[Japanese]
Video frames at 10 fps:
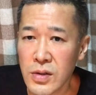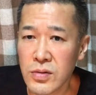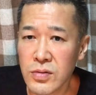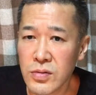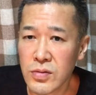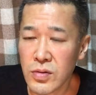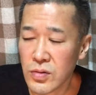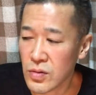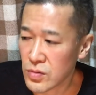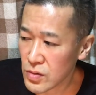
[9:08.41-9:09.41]
いうこ
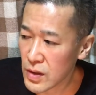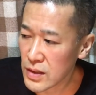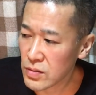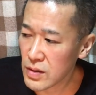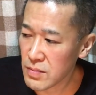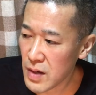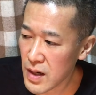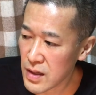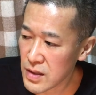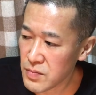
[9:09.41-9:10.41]
ととあとは
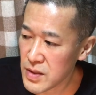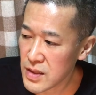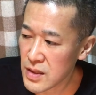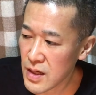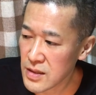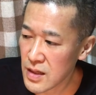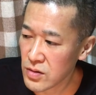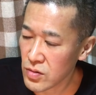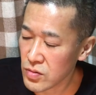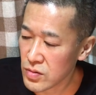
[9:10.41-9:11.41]
まあリピーターさん
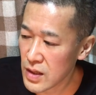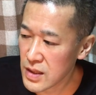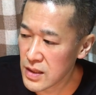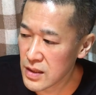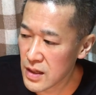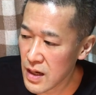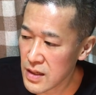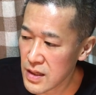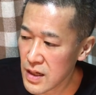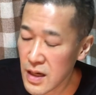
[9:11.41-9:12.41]
というか1
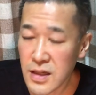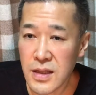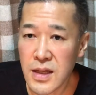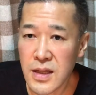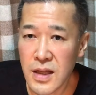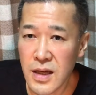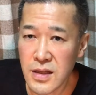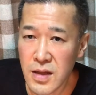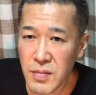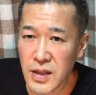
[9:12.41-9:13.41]
回2回来ていただ
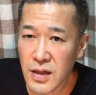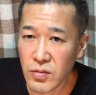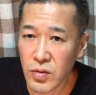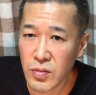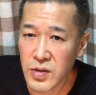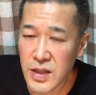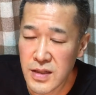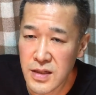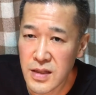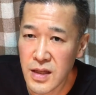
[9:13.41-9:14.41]
いてまたこう思い出
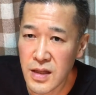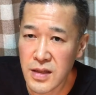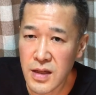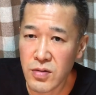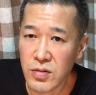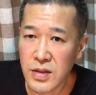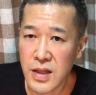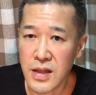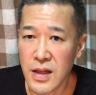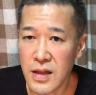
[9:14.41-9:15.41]
していただいてこう来
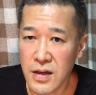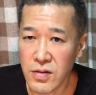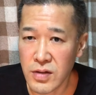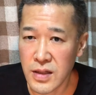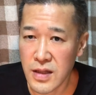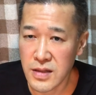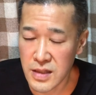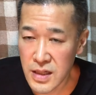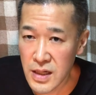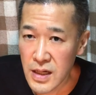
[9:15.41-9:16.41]
ていただける形に